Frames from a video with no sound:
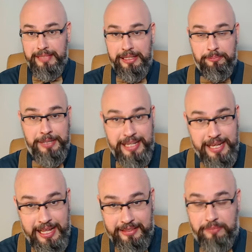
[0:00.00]

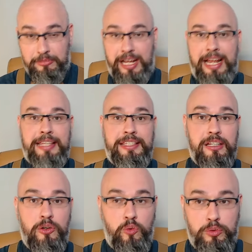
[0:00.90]
При этом эти
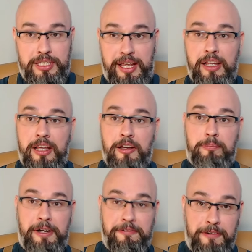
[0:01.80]
люди
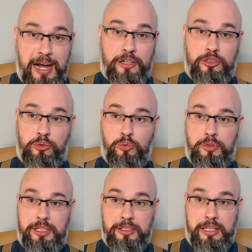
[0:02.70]
по факту
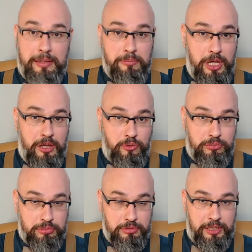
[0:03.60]
э,
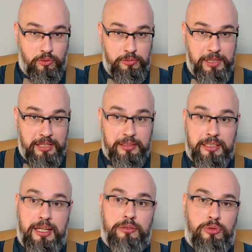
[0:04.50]
имеют документы,
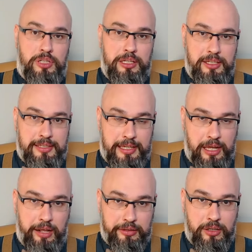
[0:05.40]
да, то есть они
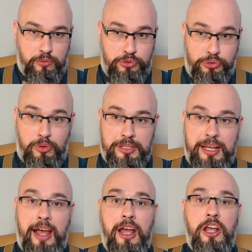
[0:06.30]
стоят на учете
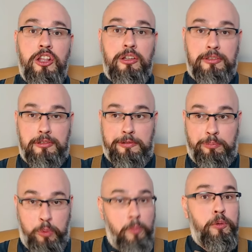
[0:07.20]
э,
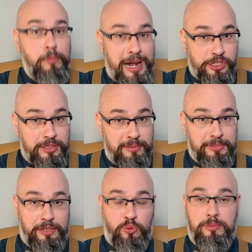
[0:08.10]
по бумажным
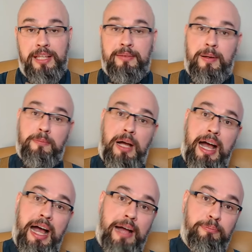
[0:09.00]
документам,
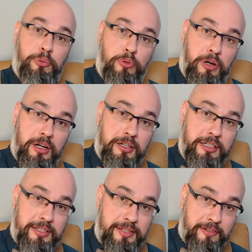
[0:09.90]
а по
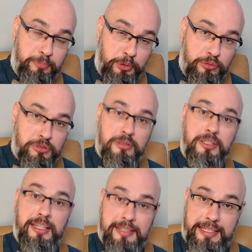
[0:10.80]
резерв плюс
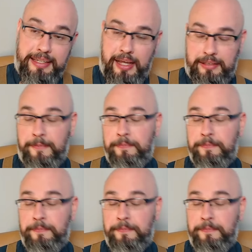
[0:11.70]
не стоят.